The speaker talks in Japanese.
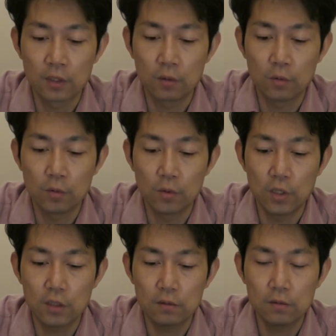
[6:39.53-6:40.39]
この
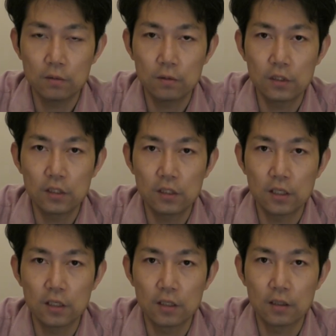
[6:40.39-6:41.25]
500
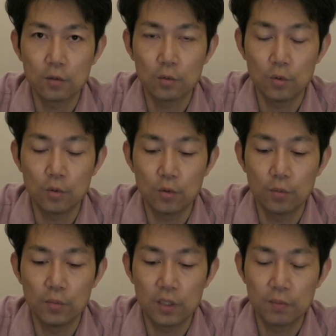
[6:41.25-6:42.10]
ギガを
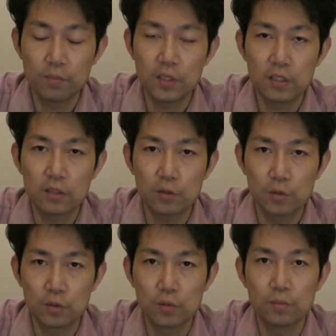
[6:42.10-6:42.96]
まあいっぱいにす
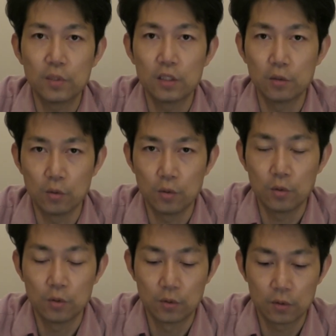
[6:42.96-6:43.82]
るまでの
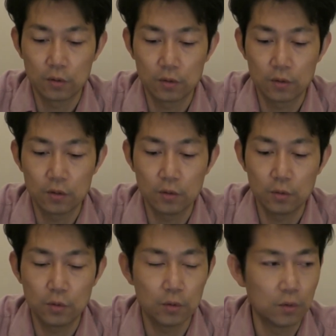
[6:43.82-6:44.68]

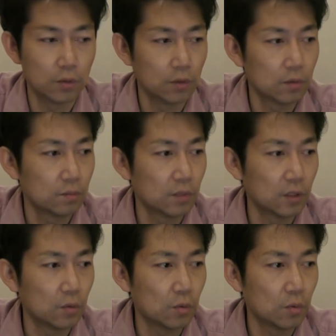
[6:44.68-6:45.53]
容量のまあ
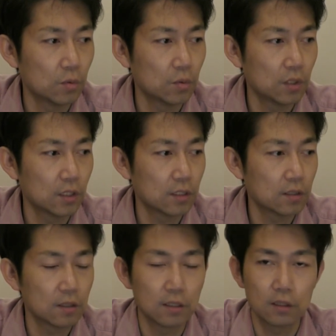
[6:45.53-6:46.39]
動画で
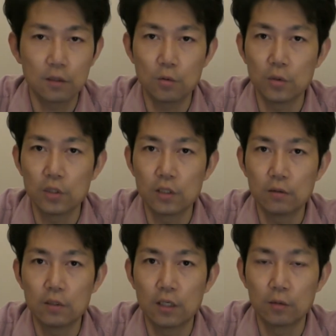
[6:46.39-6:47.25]
すね、結構入れ
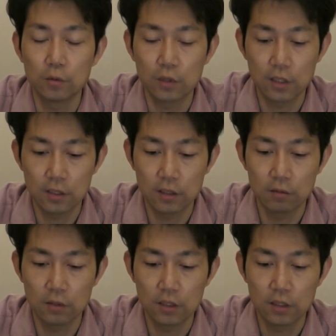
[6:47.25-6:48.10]
るってなると大変な
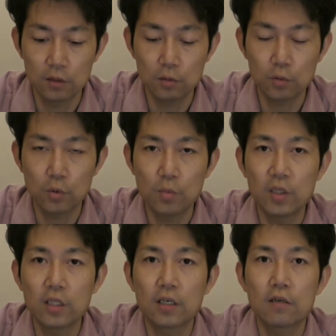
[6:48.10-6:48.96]
のでちょっとそこ
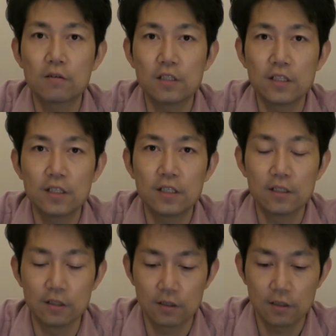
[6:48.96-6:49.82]
まで確認できな
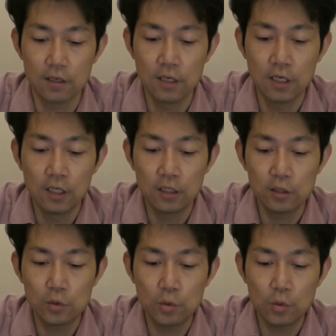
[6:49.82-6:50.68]
いんですが、
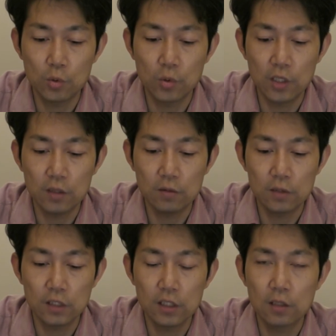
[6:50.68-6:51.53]
一応この
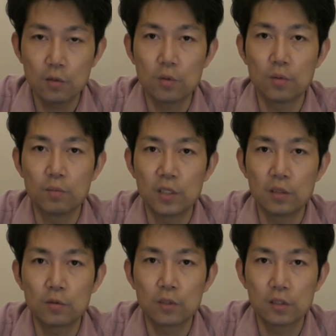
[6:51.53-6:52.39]
500ギガの
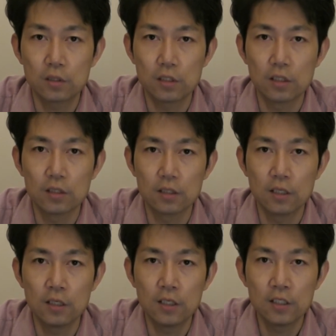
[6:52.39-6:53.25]
マイクロ SD です
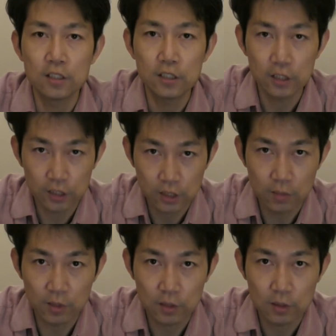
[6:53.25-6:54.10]
ね認識して
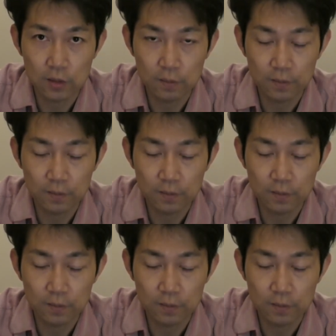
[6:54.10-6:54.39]
います。